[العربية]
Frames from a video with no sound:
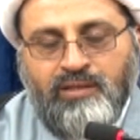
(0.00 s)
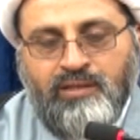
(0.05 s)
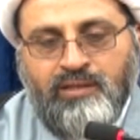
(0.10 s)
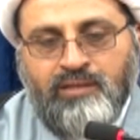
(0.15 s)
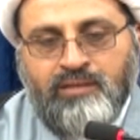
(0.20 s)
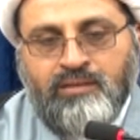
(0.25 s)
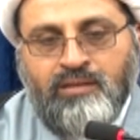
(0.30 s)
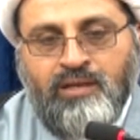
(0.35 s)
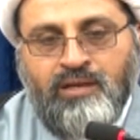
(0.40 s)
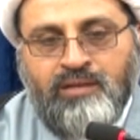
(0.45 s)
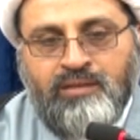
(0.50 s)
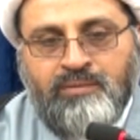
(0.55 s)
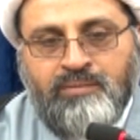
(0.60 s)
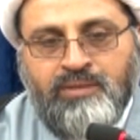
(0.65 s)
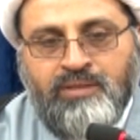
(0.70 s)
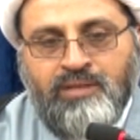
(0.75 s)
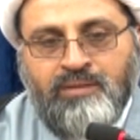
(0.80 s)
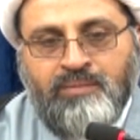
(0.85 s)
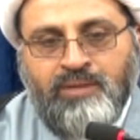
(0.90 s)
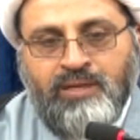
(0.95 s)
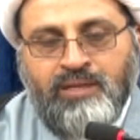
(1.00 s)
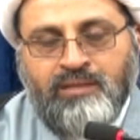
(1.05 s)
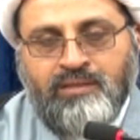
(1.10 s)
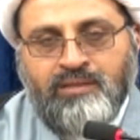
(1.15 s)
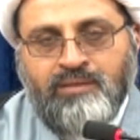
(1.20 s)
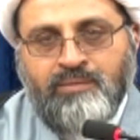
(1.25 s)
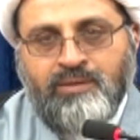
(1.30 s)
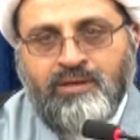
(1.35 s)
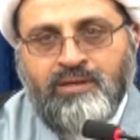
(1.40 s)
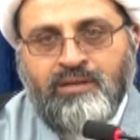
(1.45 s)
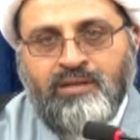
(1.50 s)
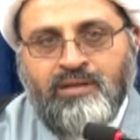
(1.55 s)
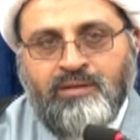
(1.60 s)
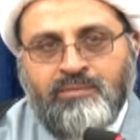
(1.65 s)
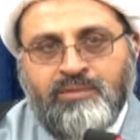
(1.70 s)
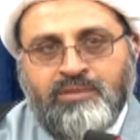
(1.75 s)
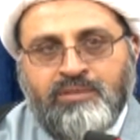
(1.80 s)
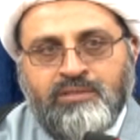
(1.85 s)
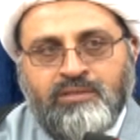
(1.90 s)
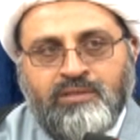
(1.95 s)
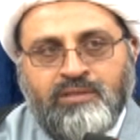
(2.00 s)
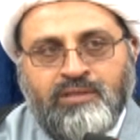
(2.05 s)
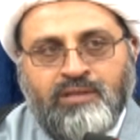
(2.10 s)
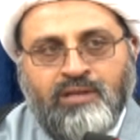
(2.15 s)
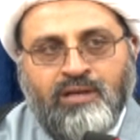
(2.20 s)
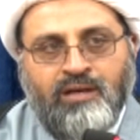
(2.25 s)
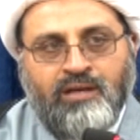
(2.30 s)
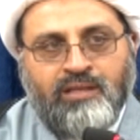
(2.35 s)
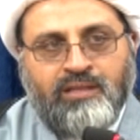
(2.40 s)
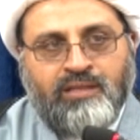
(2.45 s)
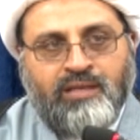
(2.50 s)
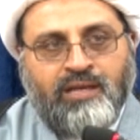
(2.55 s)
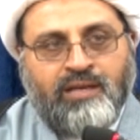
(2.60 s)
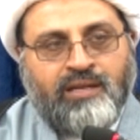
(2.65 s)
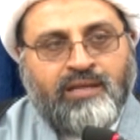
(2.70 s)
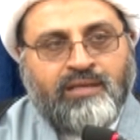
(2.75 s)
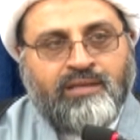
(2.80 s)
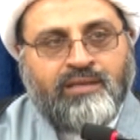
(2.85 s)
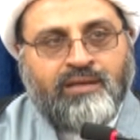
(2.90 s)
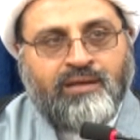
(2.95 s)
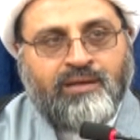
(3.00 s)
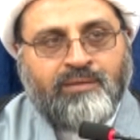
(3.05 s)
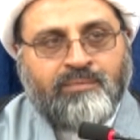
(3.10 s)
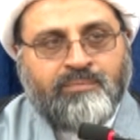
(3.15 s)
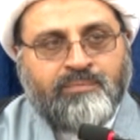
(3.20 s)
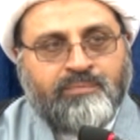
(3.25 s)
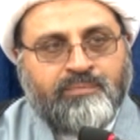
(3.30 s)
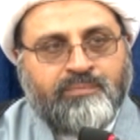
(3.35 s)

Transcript: الطالب إذا ما عنده برنامج لهذه الأيام